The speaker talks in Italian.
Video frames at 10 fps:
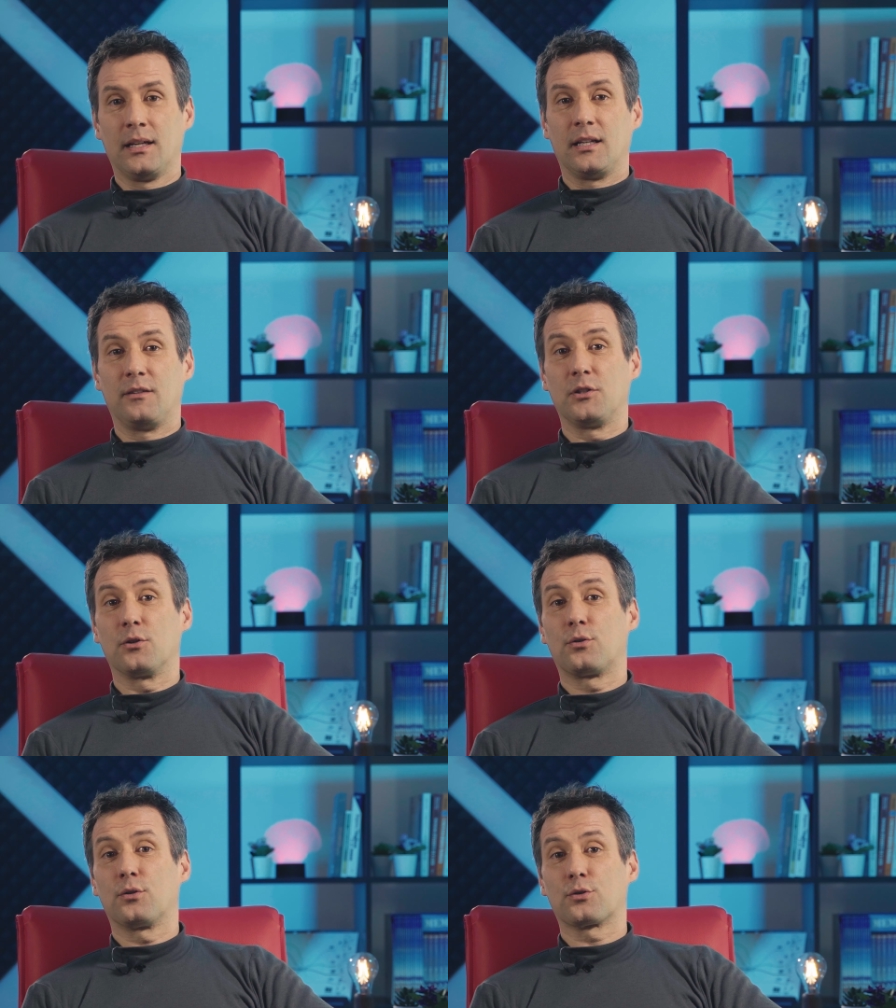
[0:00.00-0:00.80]
Il
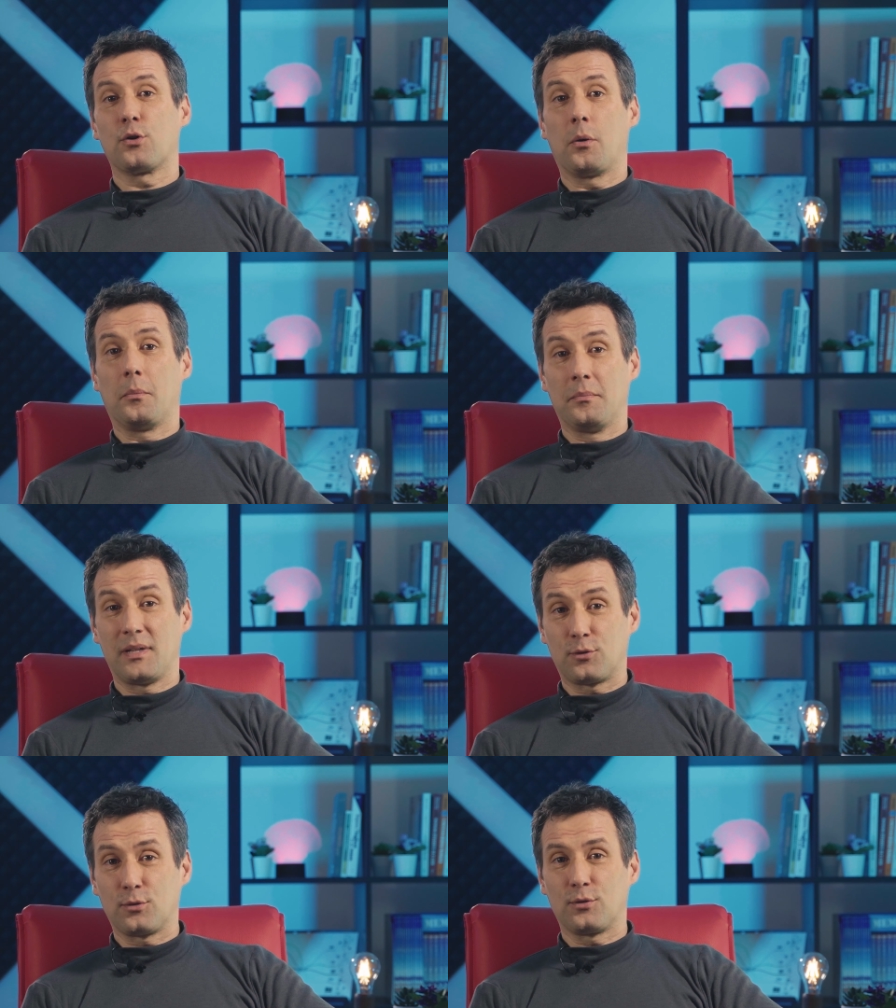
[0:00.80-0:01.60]
videocorso
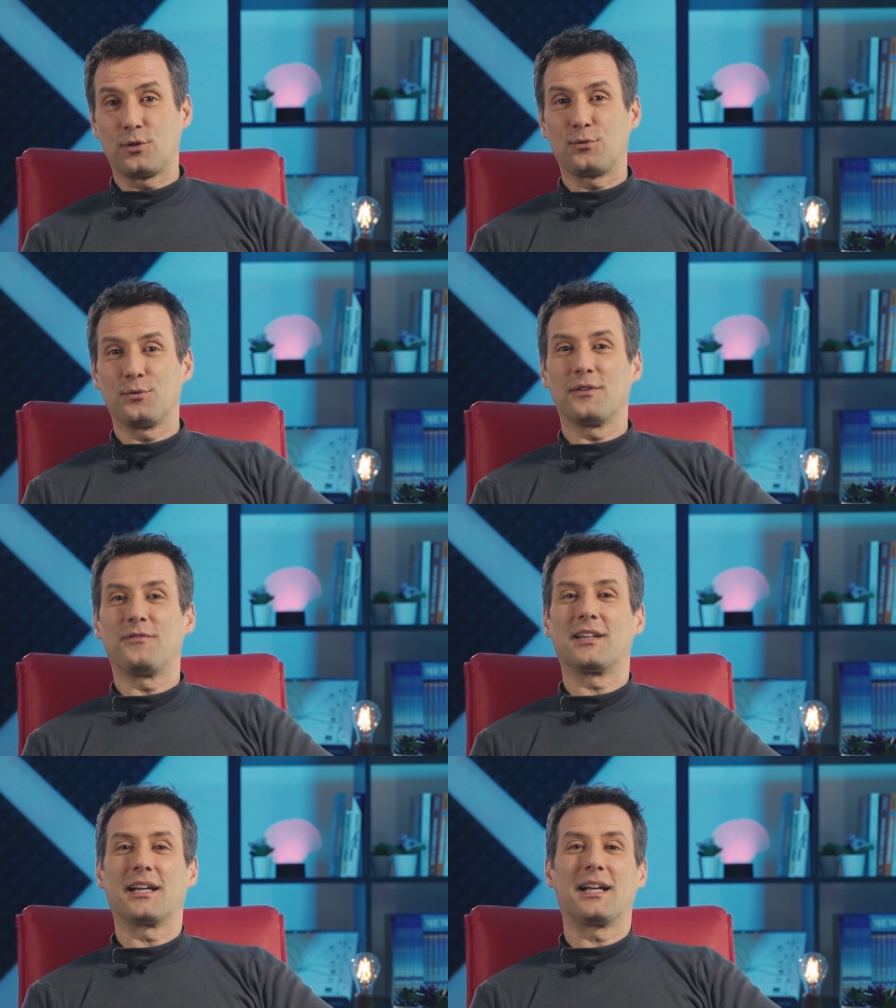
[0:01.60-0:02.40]
Metodo di studio
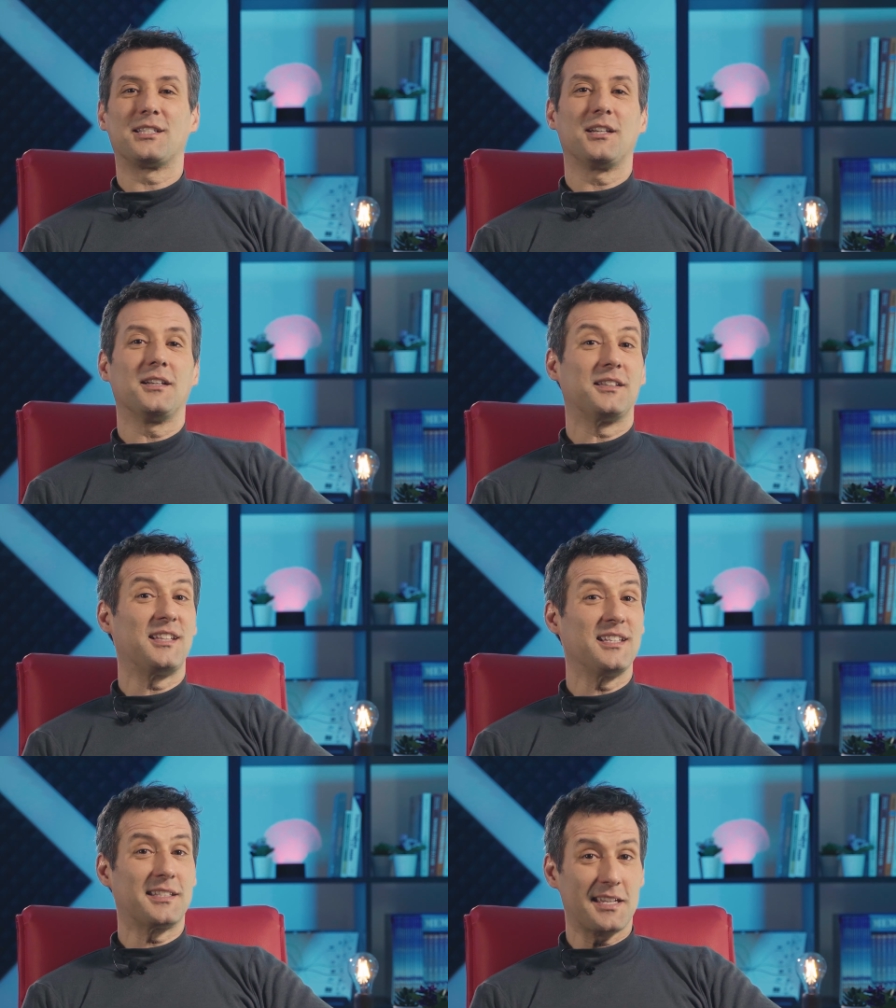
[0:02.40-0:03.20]
efficace
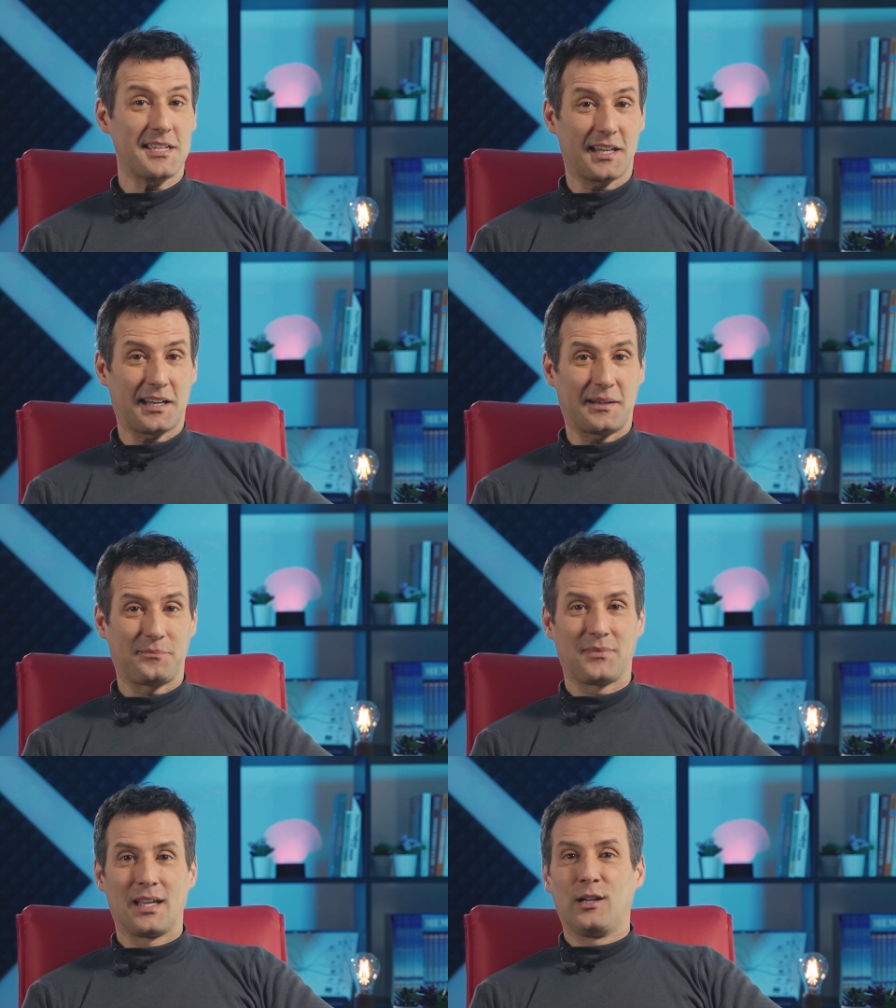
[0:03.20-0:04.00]
ti
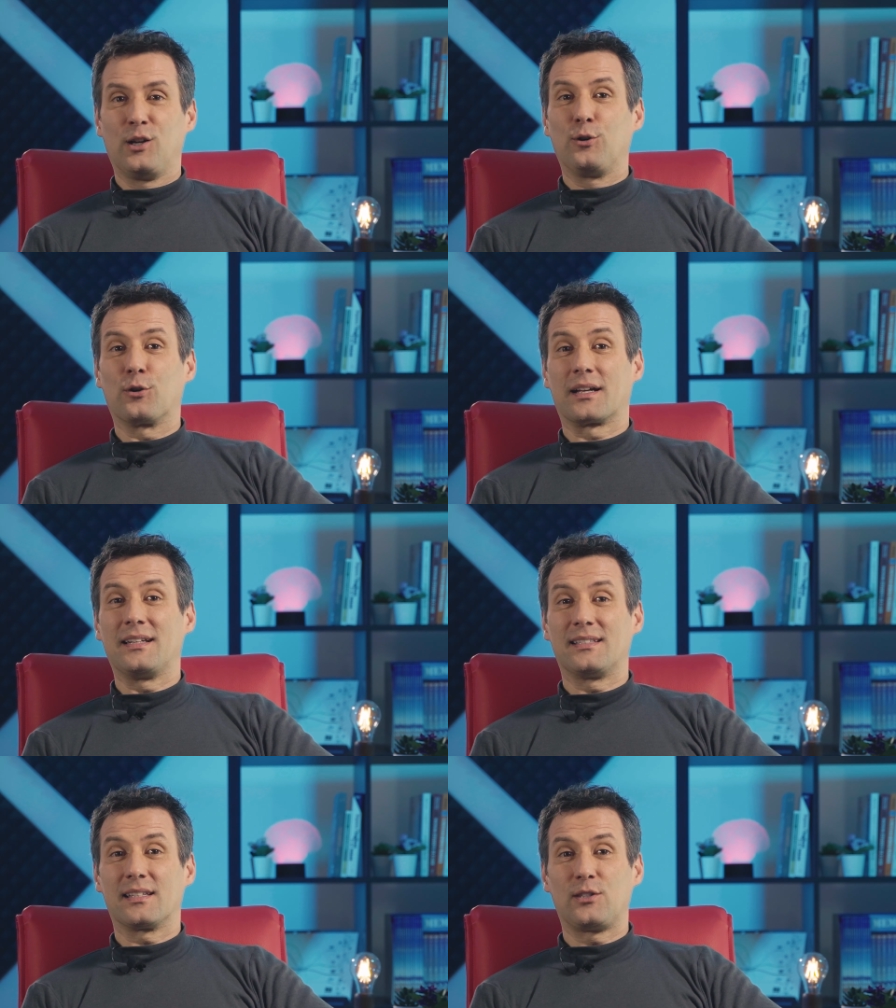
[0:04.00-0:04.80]
insegnerà
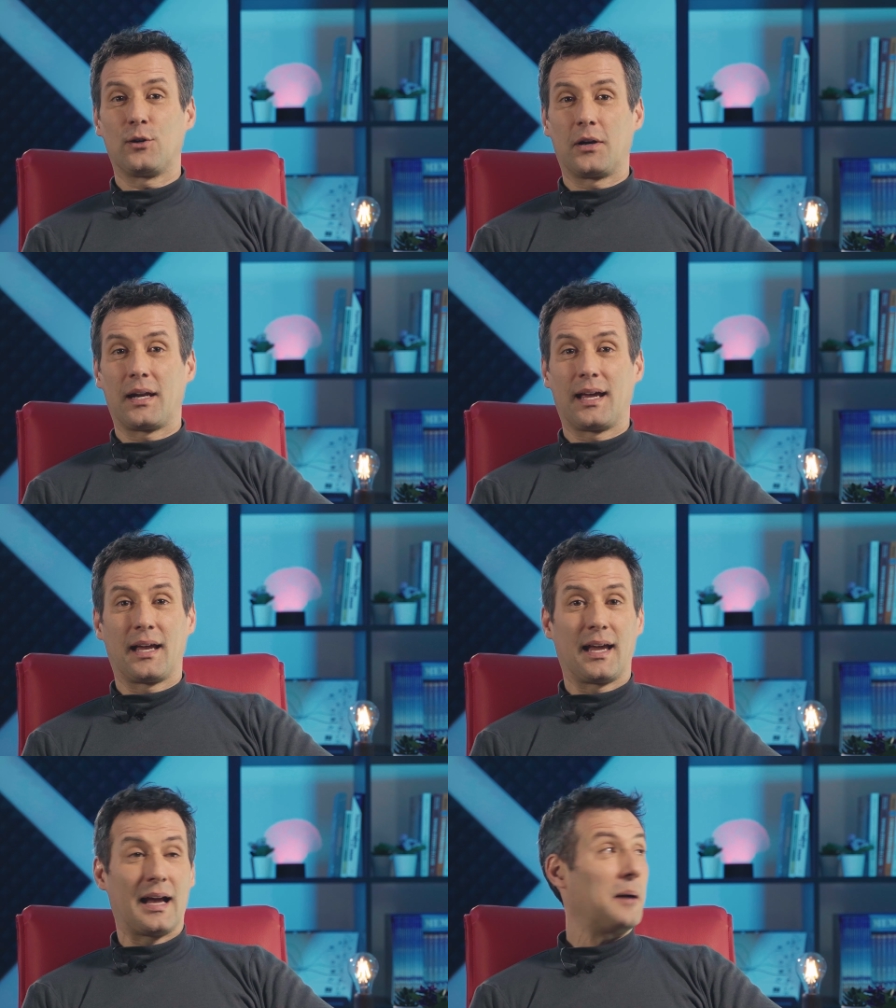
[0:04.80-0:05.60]

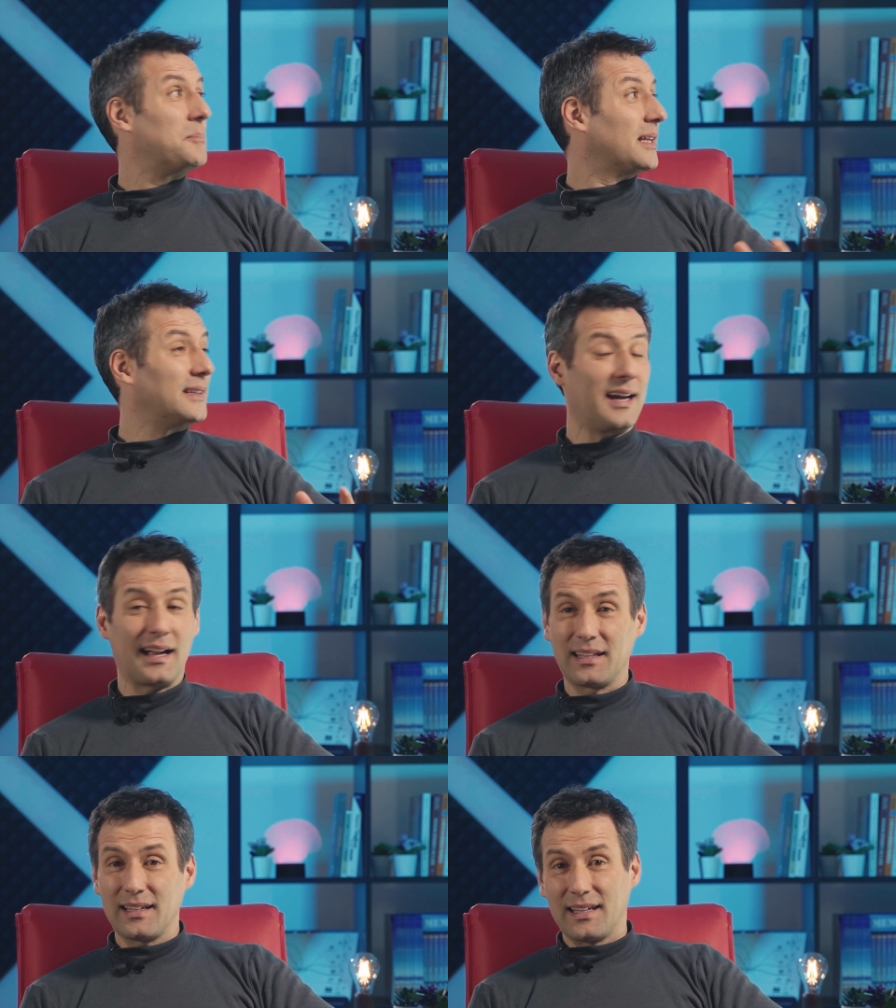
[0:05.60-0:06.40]
l'organizzazione
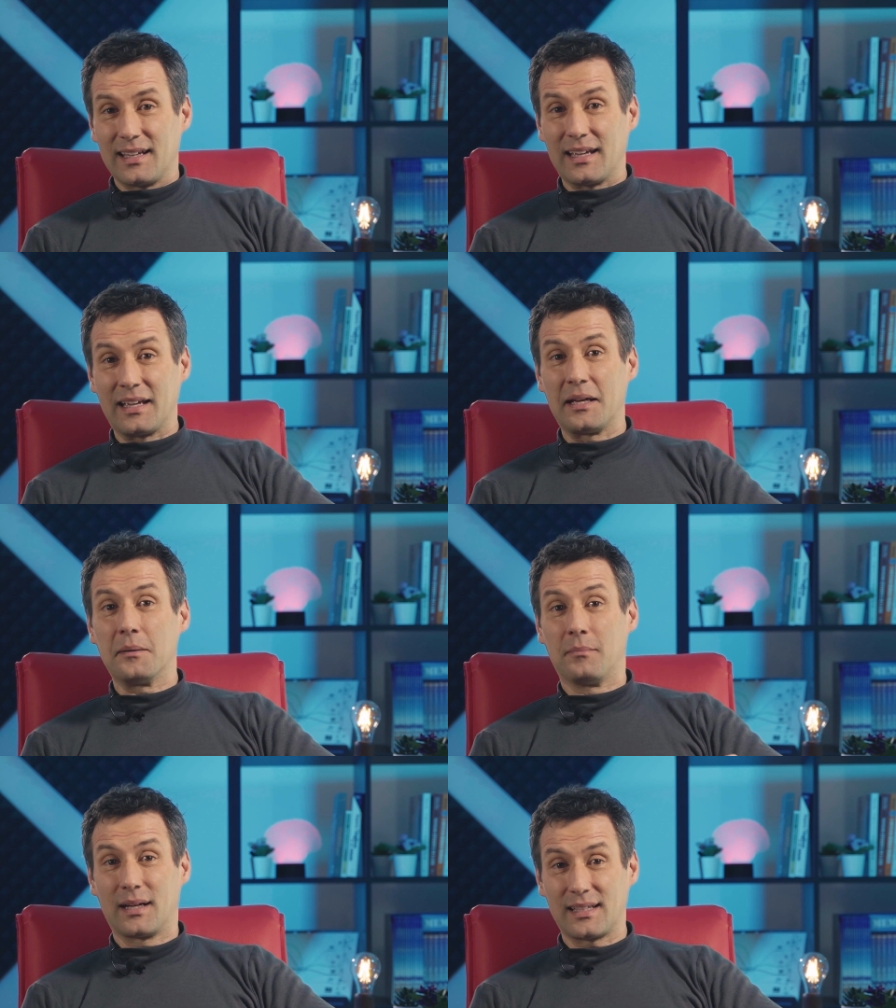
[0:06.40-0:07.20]
ambientale e
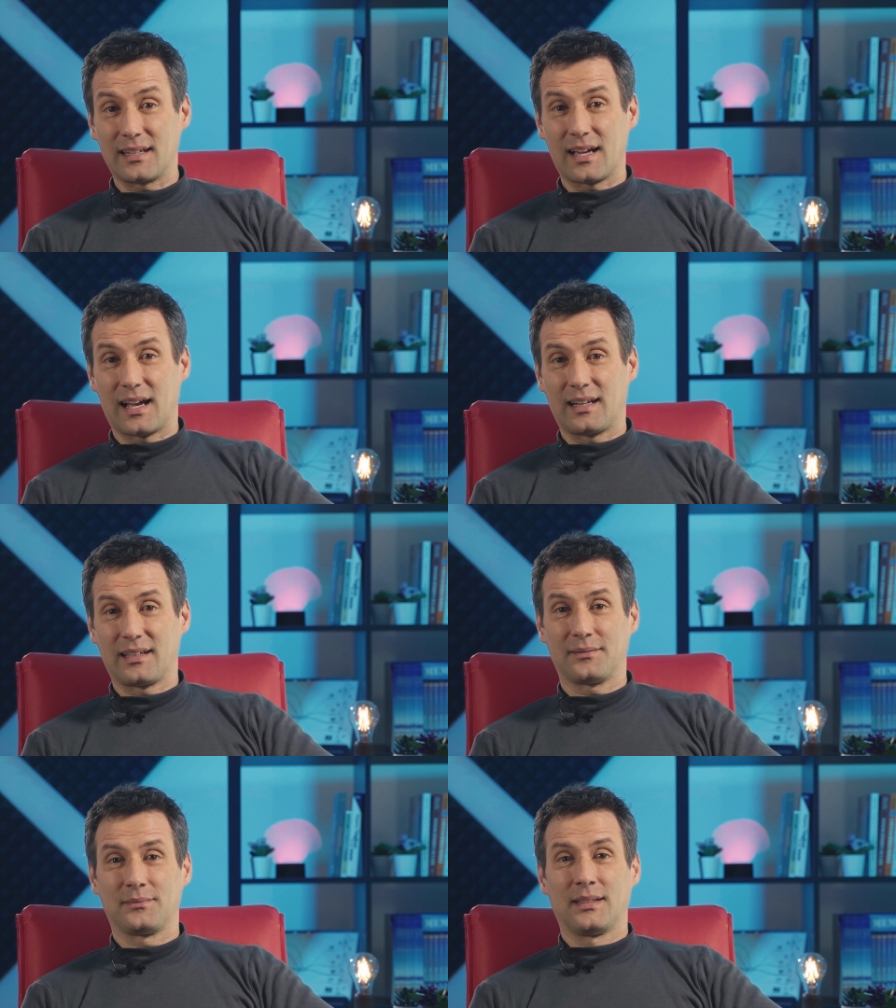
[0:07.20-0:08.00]
materiale,